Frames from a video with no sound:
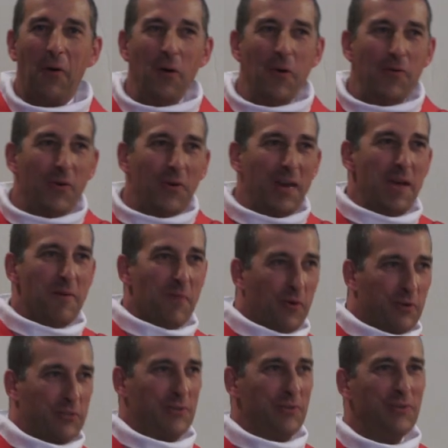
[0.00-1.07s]
relevons les
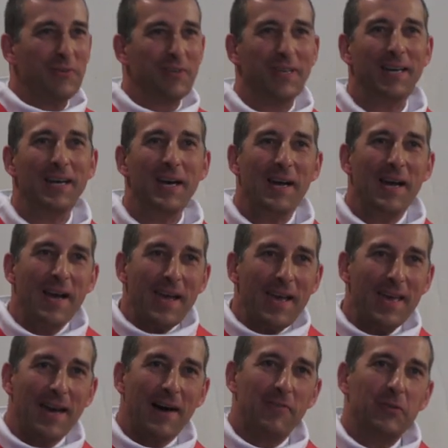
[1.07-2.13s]
manches longues
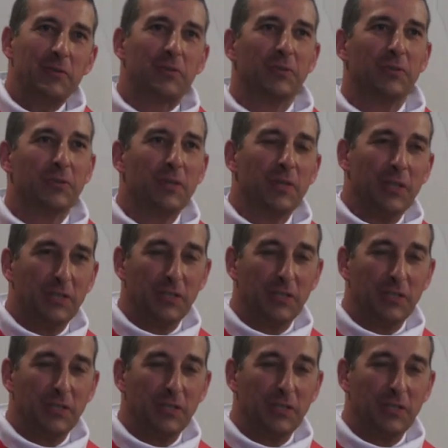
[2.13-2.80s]
et avançons